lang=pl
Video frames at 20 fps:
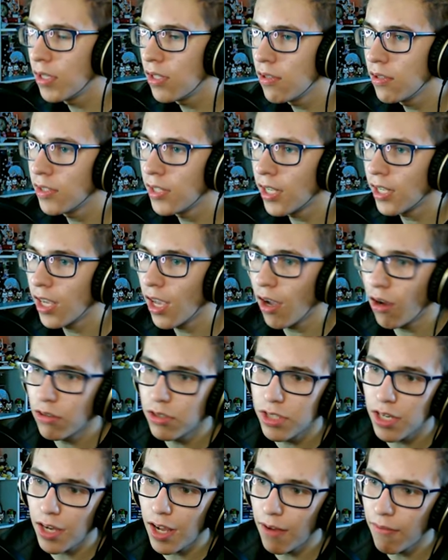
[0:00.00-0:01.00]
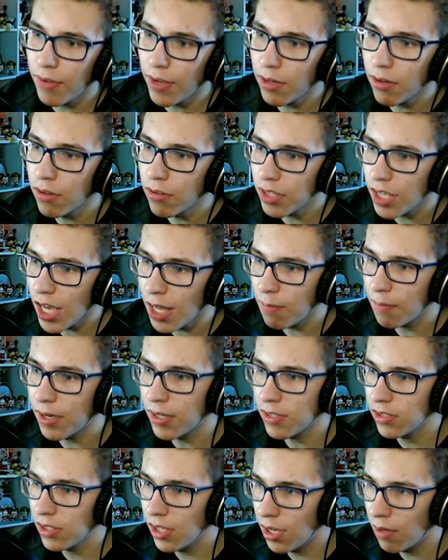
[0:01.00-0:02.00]
nic takiego ciekawego nie
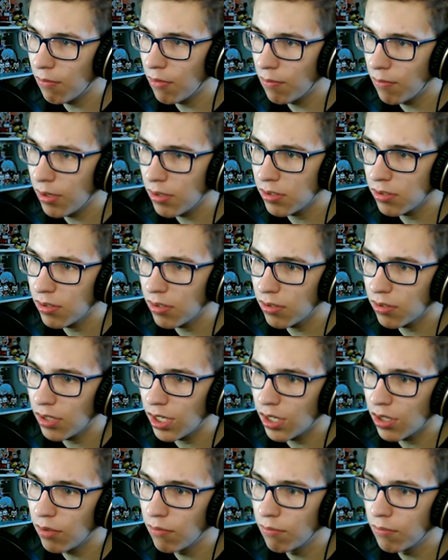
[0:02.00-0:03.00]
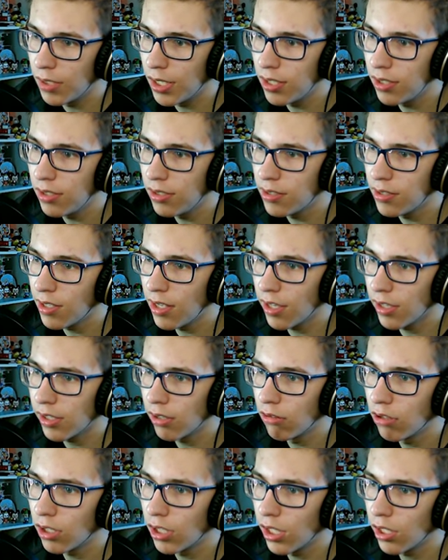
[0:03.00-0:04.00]
masz, nie? Bo masz tylko jaką bielicę,
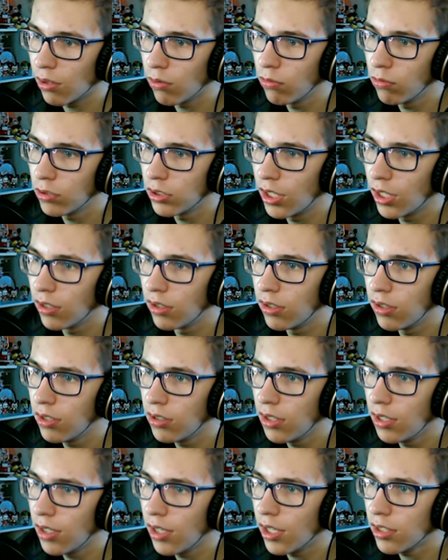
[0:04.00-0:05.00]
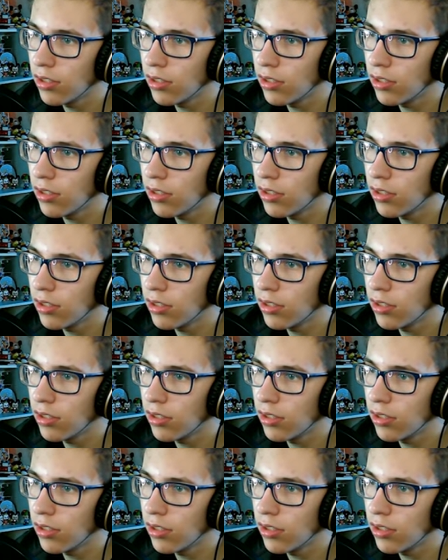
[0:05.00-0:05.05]
jakiego kaktusa, dynię, ja